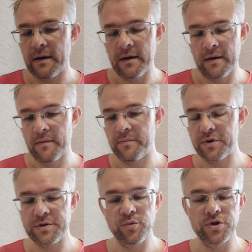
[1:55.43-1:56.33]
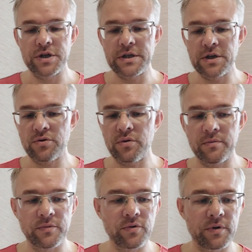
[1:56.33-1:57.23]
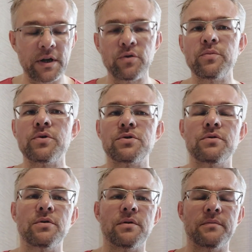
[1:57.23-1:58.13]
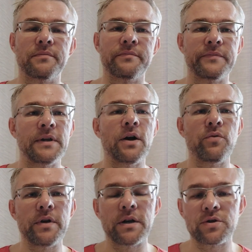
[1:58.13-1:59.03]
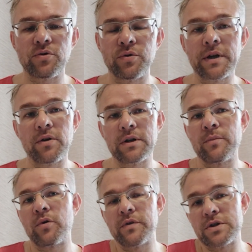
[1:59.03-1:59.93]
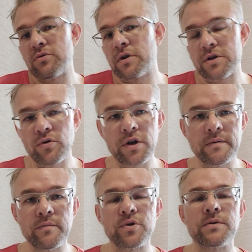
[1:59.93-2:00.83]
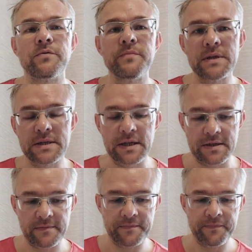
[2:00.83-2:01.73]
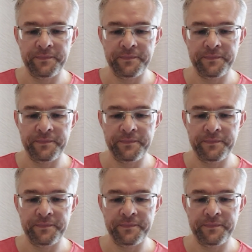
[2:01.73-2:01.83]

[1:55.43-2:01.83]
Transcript: а, почему частичку? Ну, я думаю, что я уверен, что он дает нам ровно столько, сколько мы можем вместить.